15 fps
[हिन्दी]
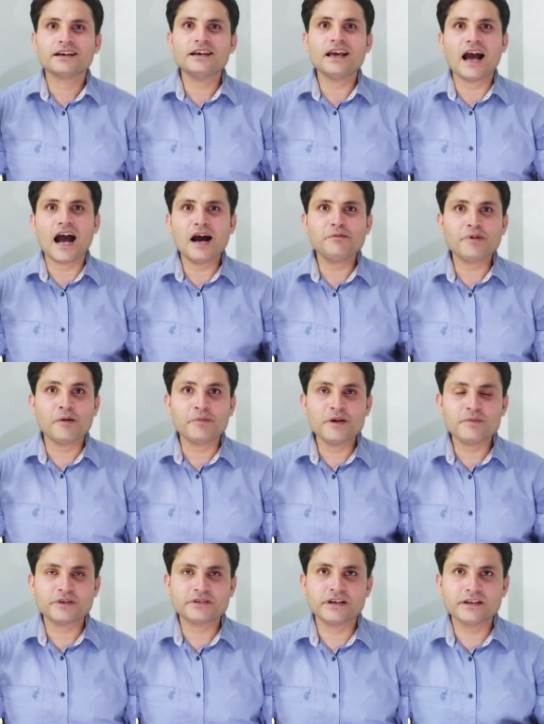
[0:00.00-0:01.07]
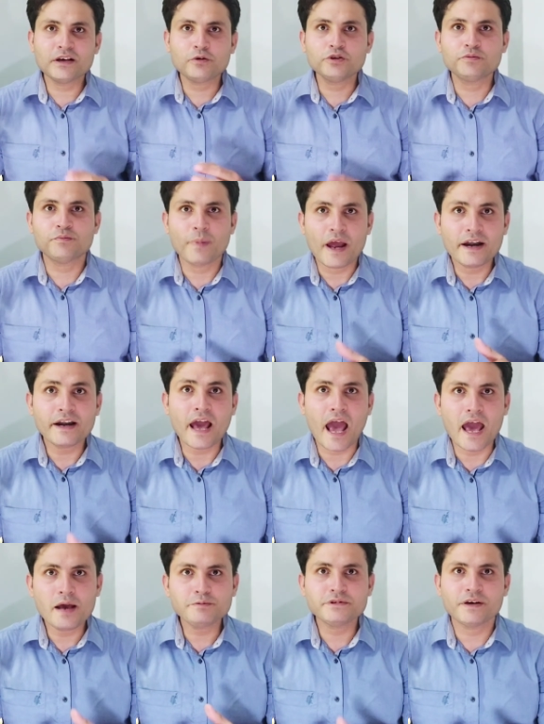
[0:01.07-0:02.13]
कि आप अपने पसंद के कुछ पेड
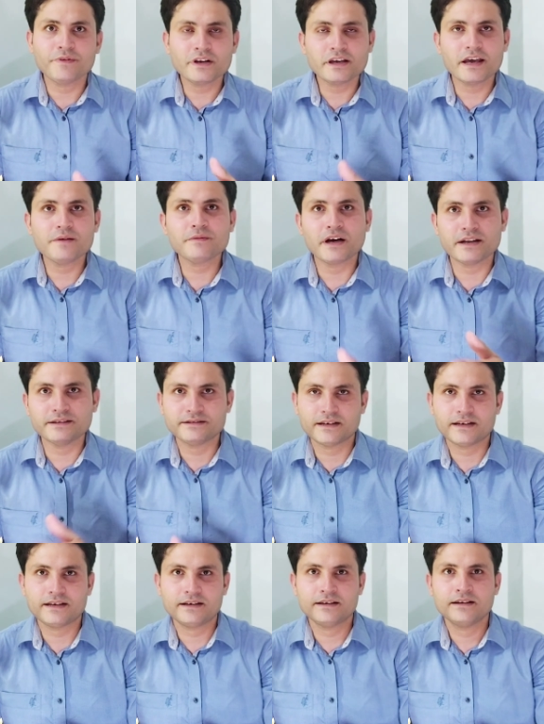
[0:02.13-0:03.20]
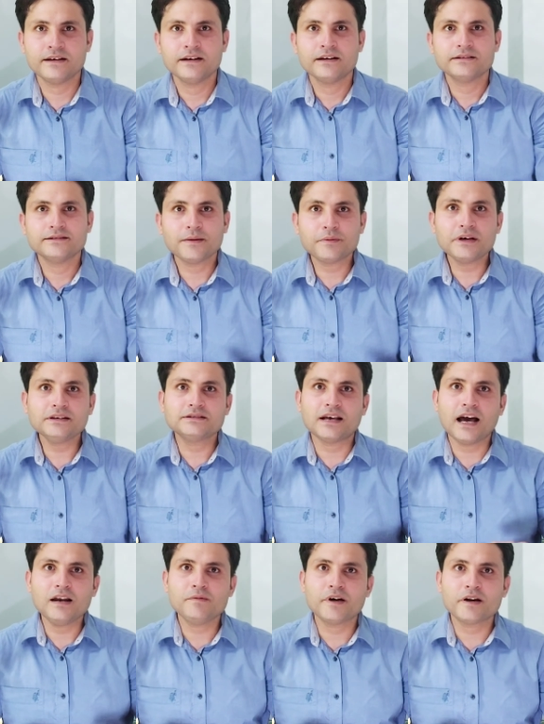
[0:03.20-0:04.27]
ऐप्स या फिर गेम खरीद सकें जबकि
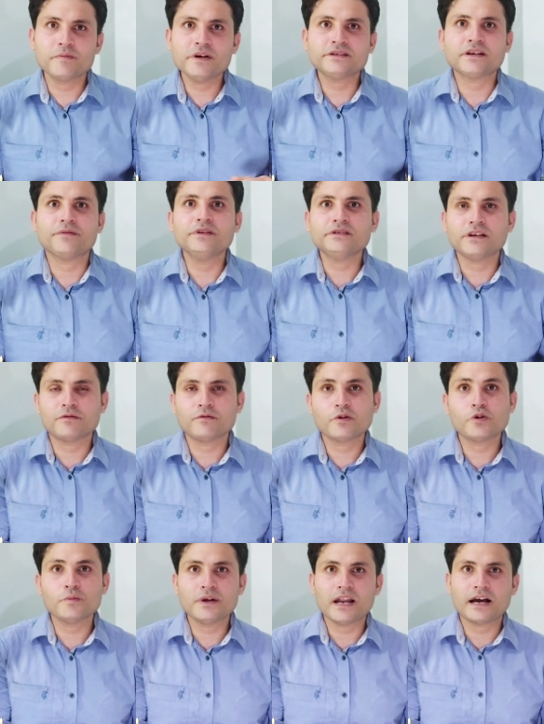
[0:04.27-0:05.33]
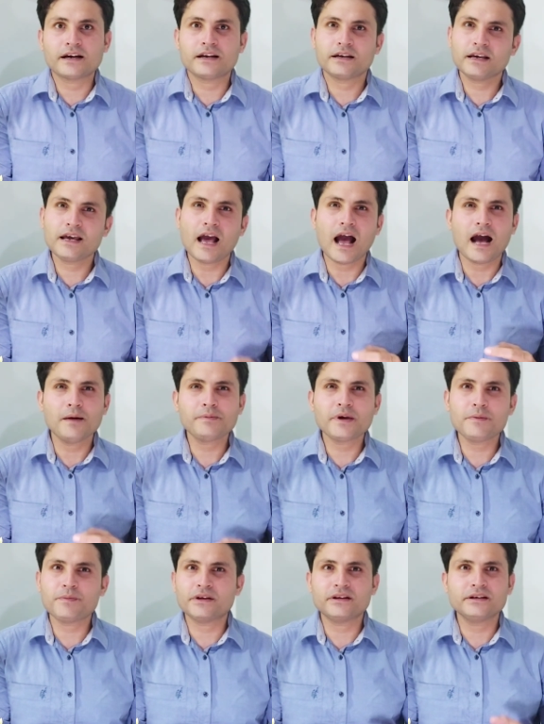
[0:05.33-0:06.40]
साल भर में सभी सर्वे को मिला करके
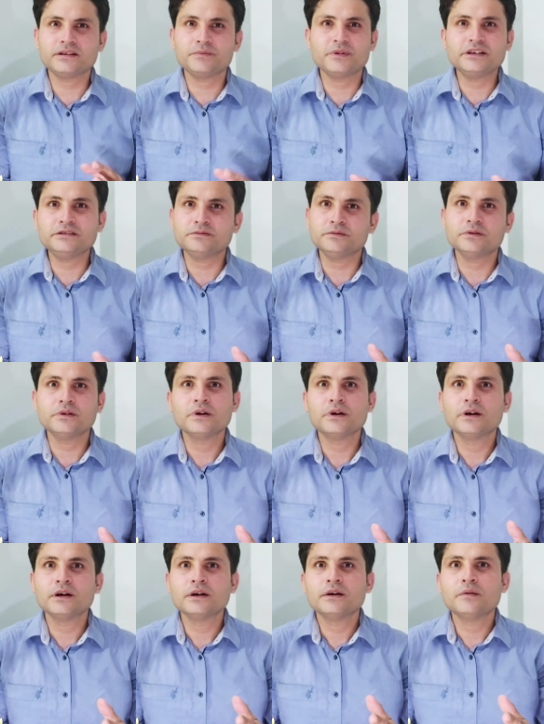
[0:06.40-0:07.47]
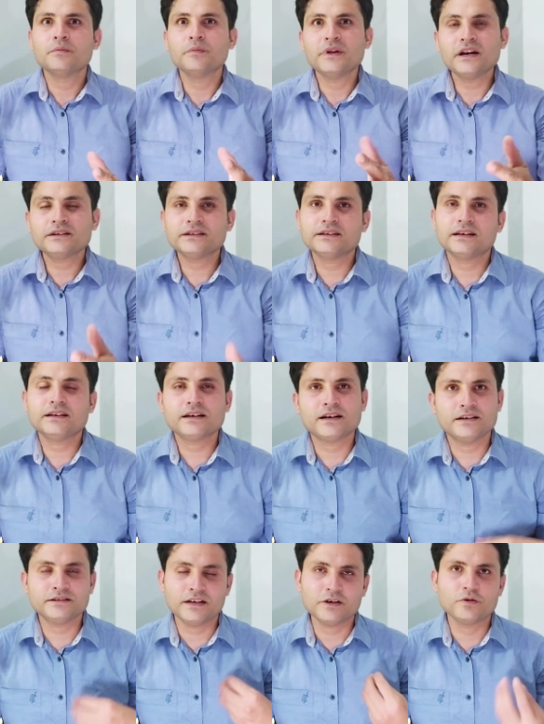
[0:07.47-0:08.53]
आपके पंद्रह से बीस मिनट से ज़्यादा
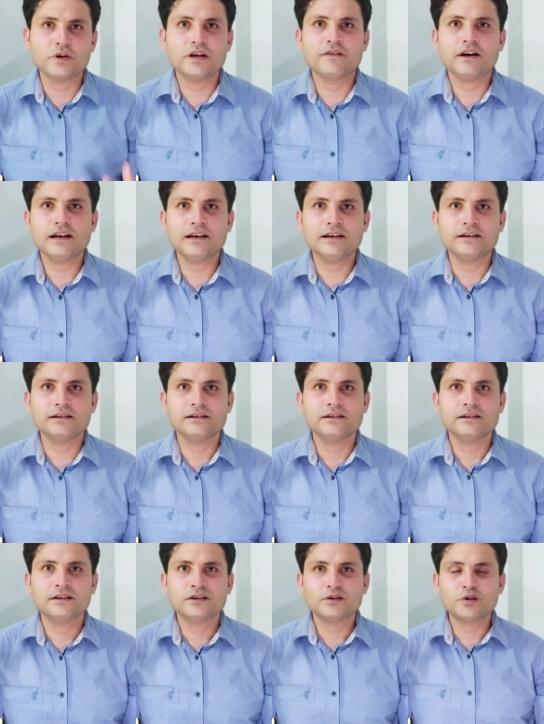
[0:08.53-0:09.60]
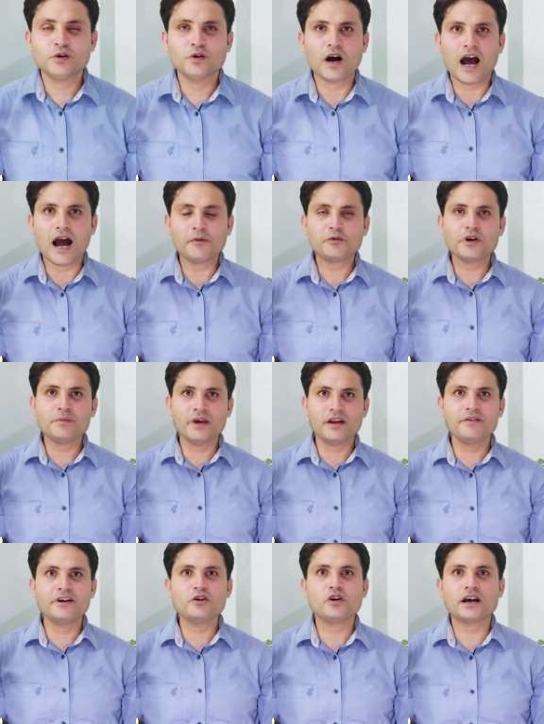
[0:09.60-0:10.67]
खर्च नहीं होने वाले हैं तो आपको
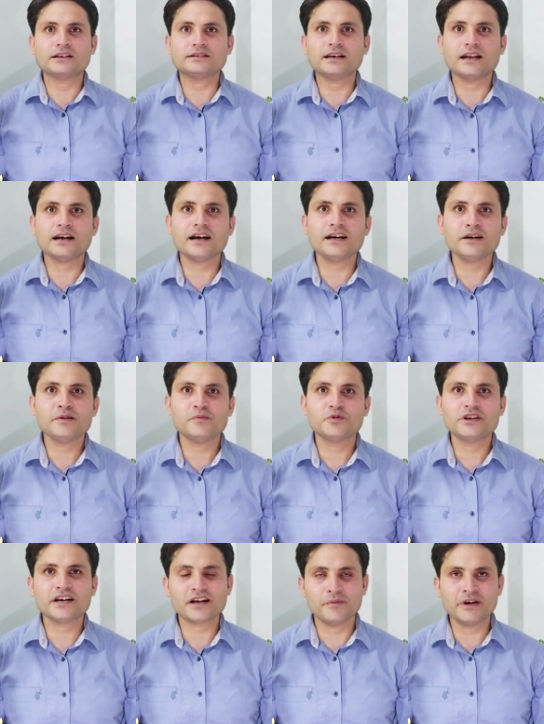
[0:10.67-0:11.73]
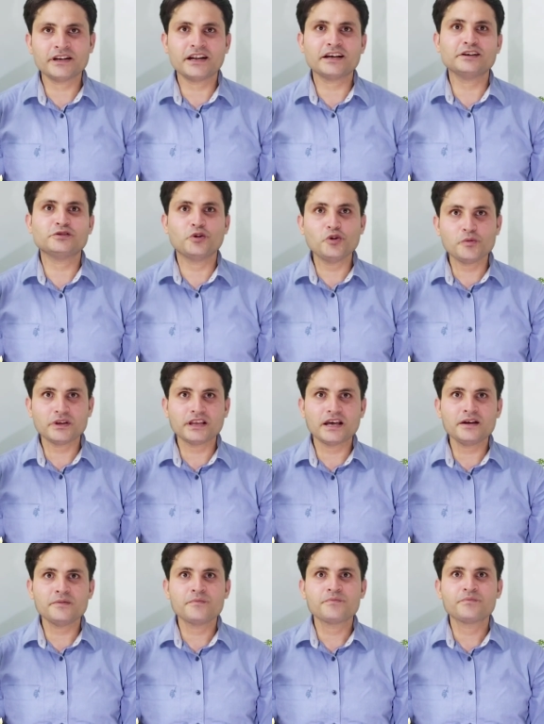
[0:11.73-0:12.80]
मेरा वीडियो कैसा लगा मुझे कमेंट करके जरूर बताएं